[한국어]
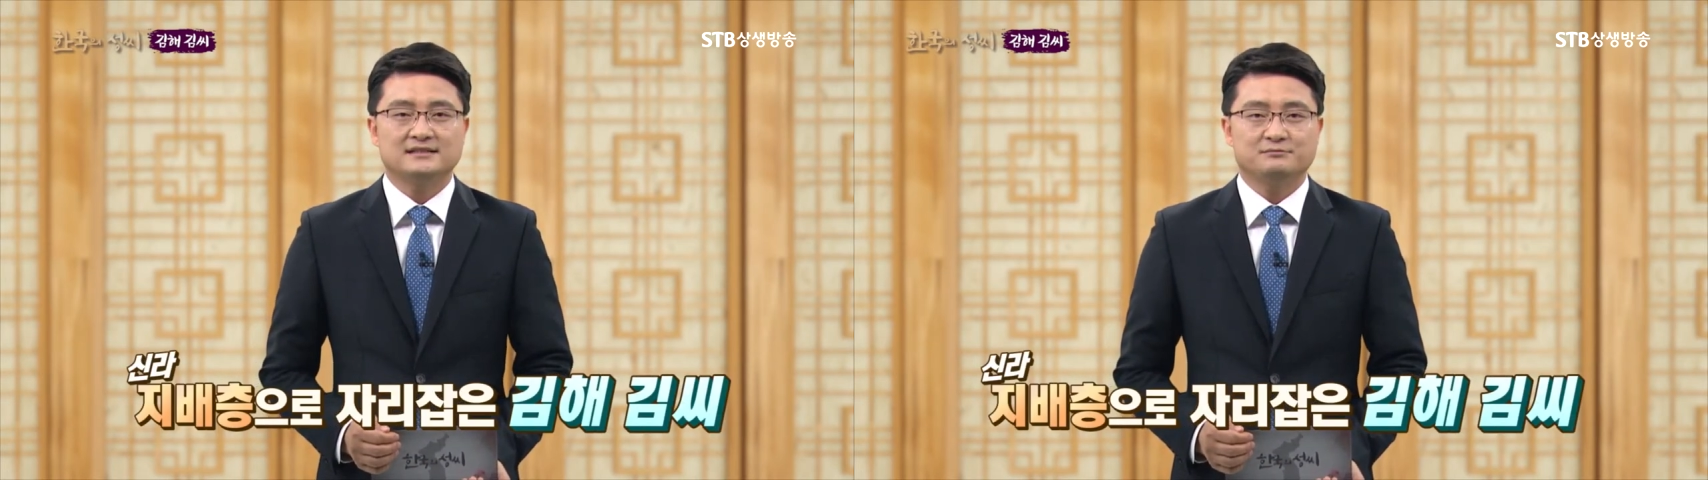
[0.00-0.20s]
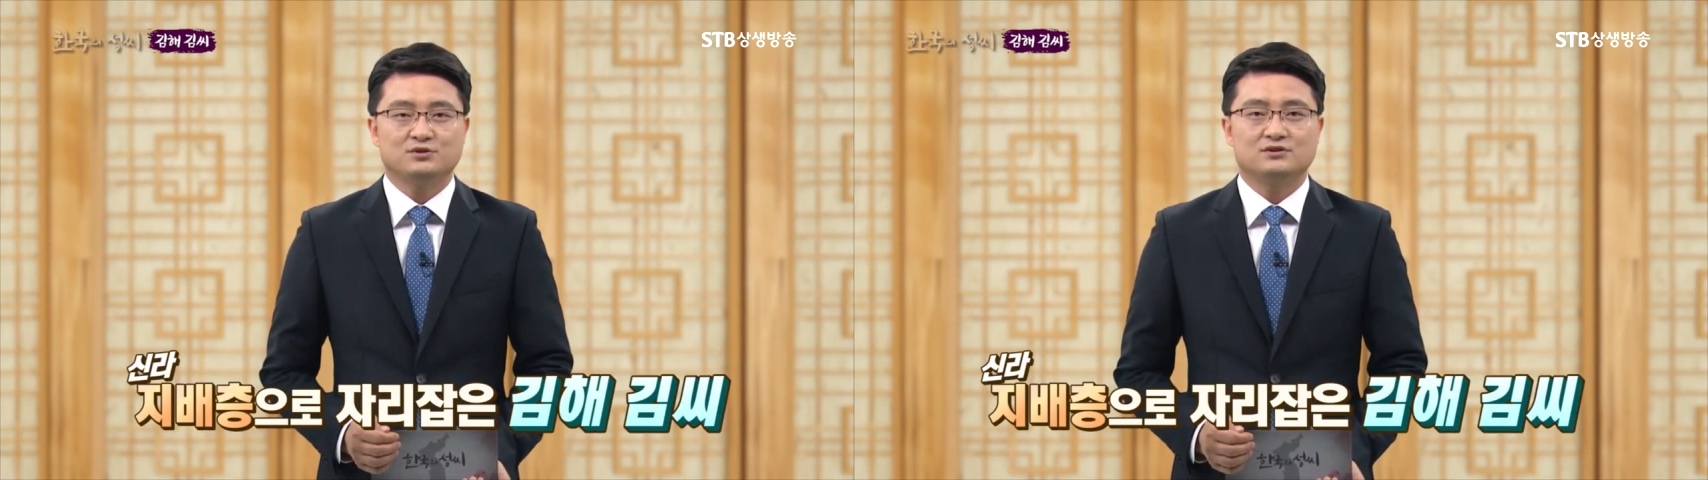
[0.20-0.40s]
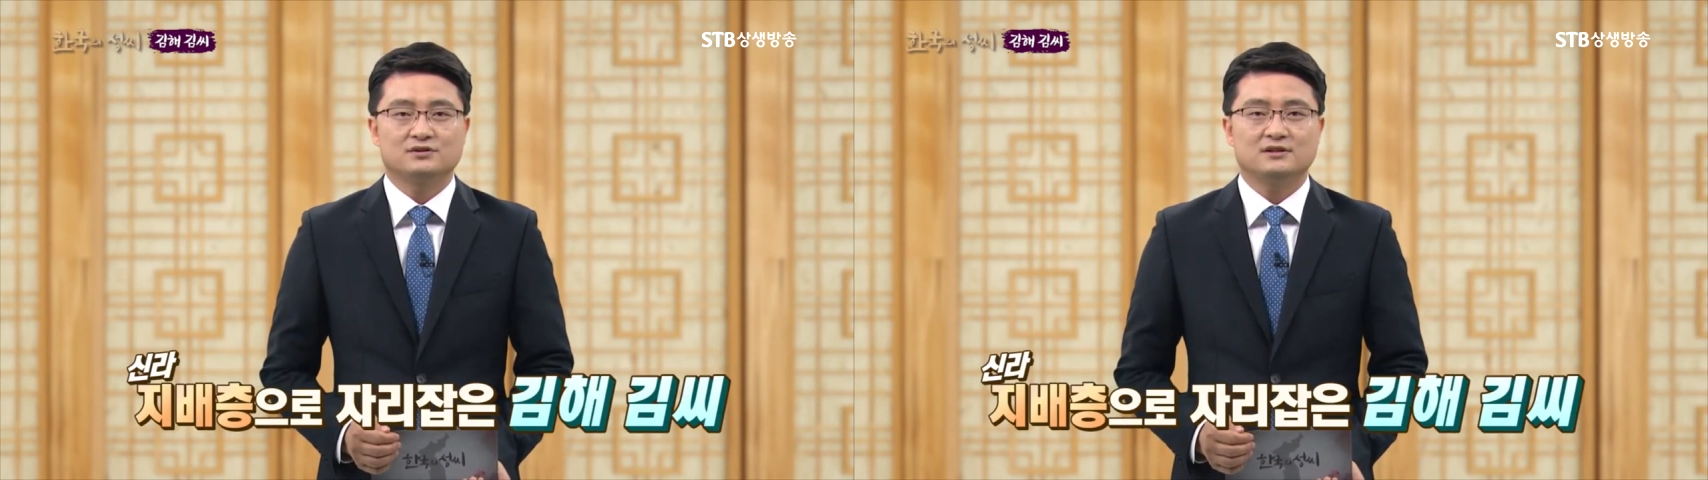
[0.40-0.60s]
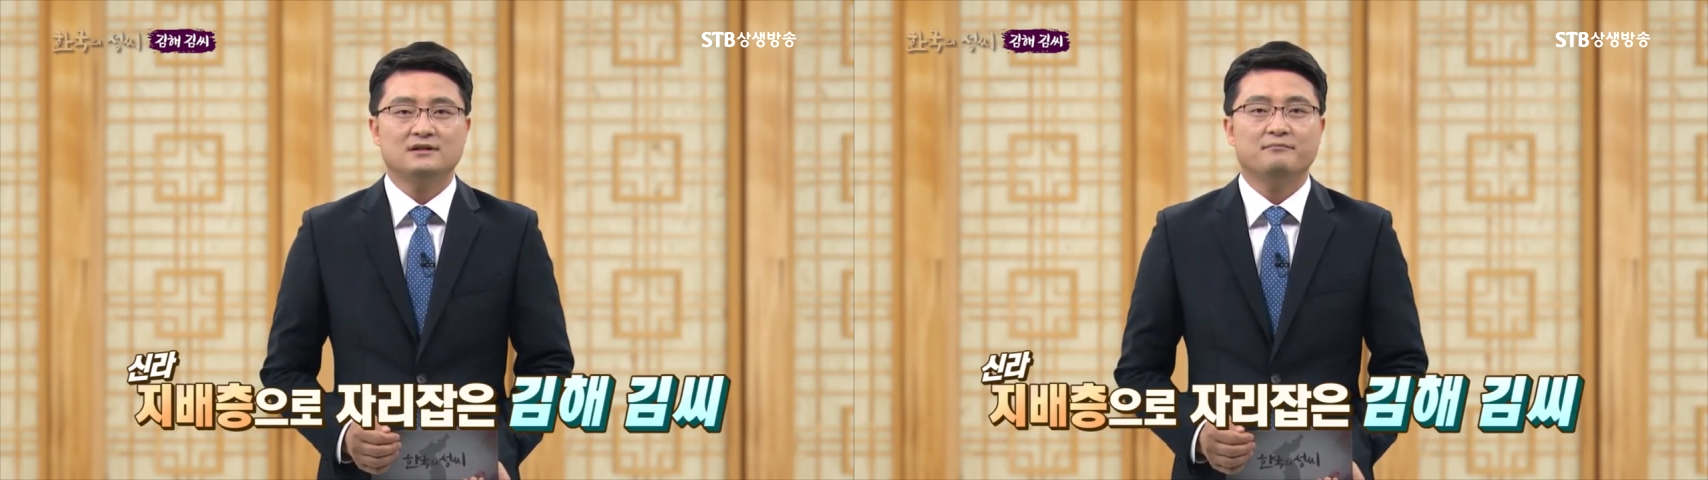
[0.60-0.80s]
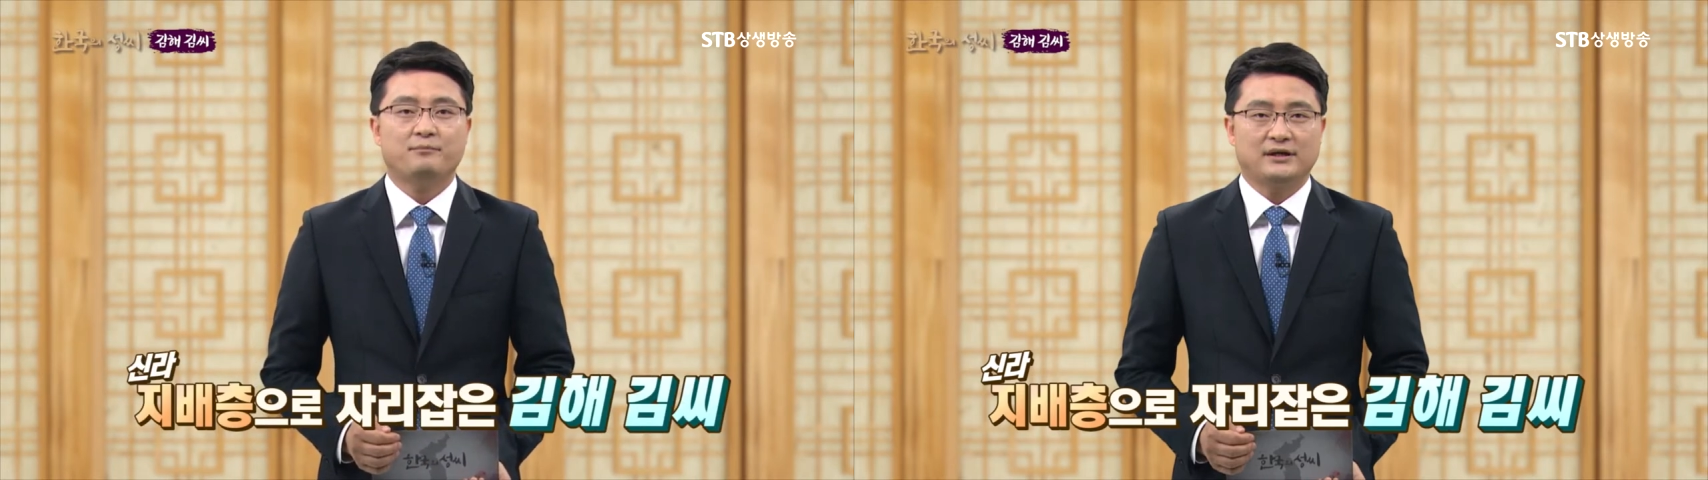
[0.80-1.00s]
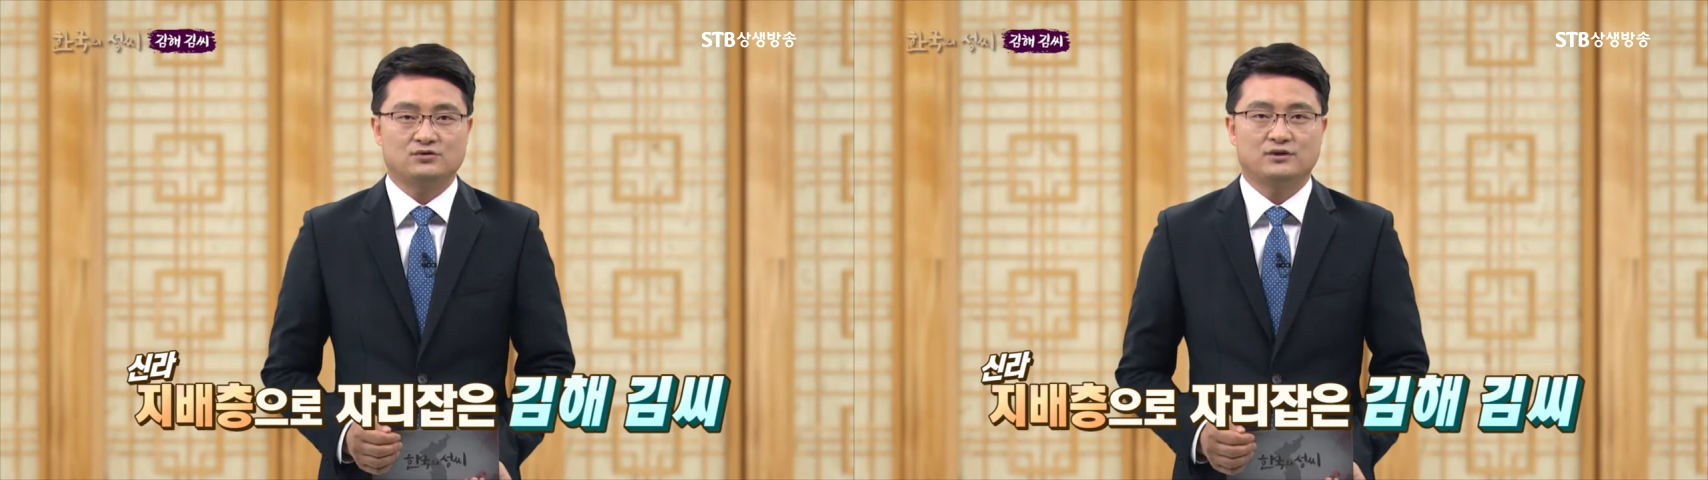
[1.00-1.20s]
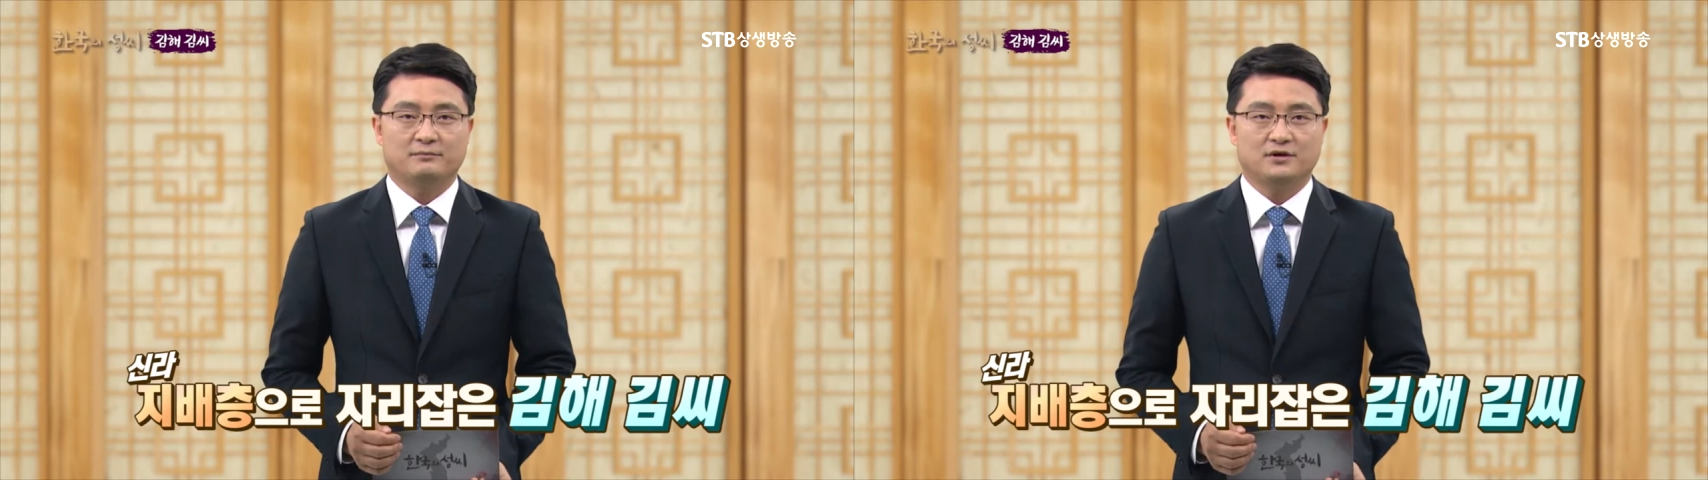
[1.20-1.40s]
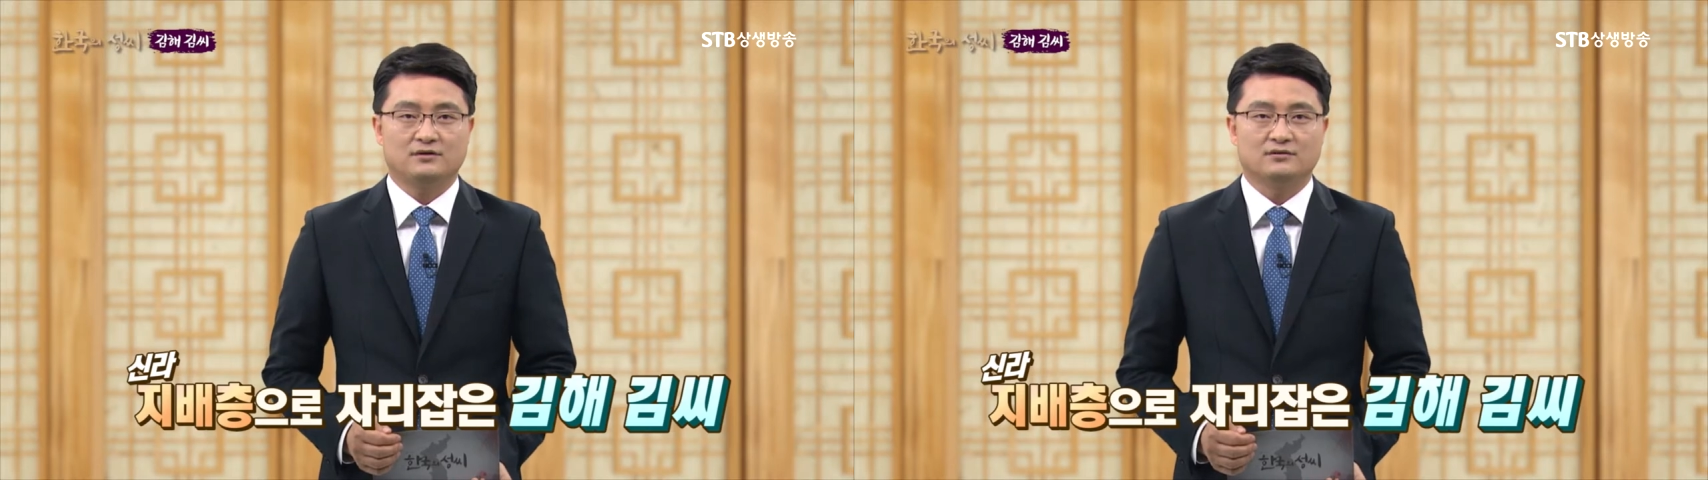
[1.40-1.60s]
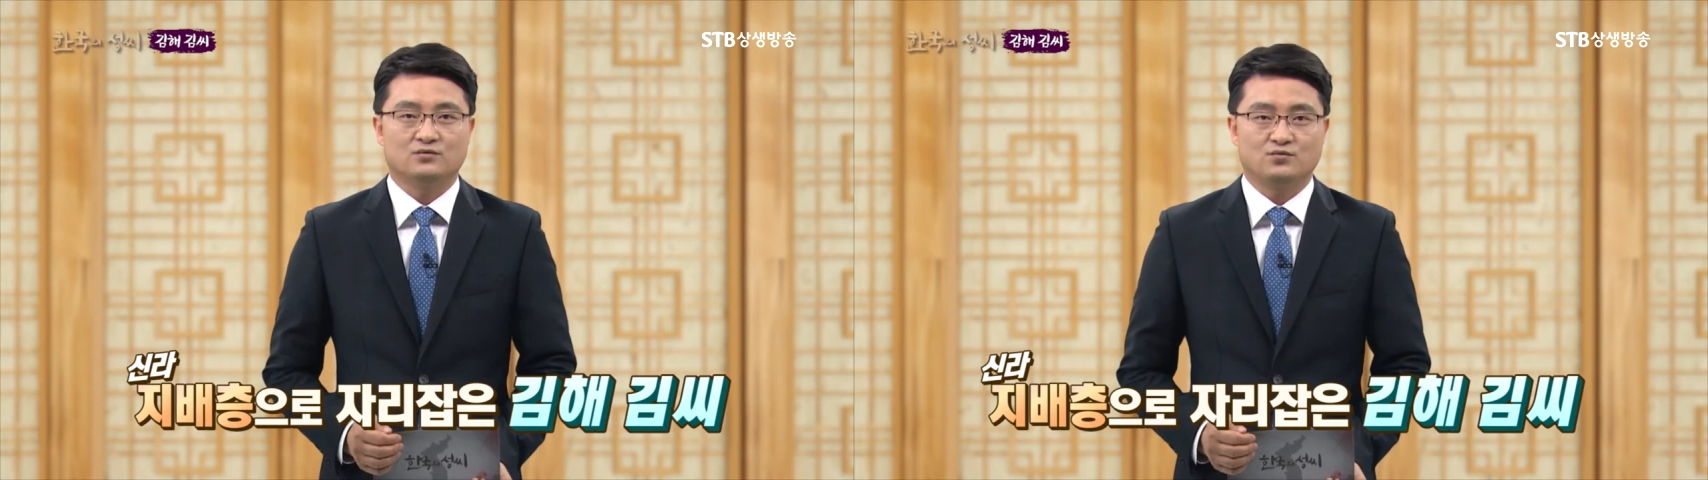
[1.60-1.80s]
인물들을 배출하며